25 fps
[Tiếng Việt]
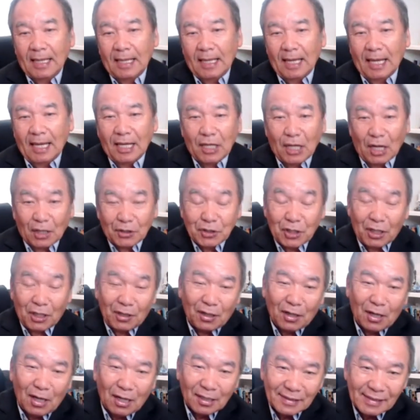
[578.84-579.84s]
bây giờ chỗ
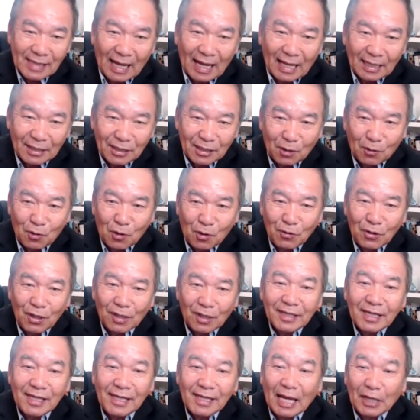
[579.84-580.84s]
đời họ xa để bây giờ
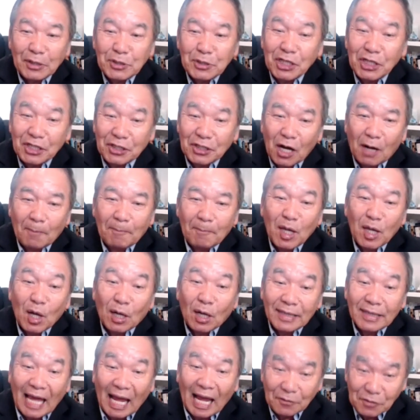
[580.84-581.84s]
tây giả chuyện nhỏ bây
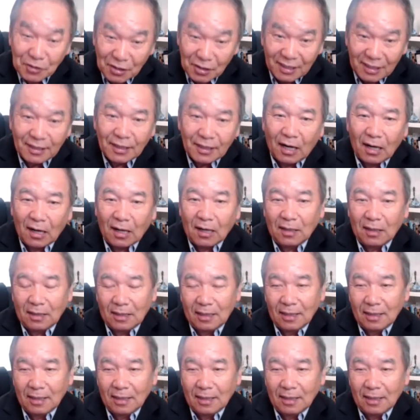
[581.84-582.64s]
giờ thản gì nọ là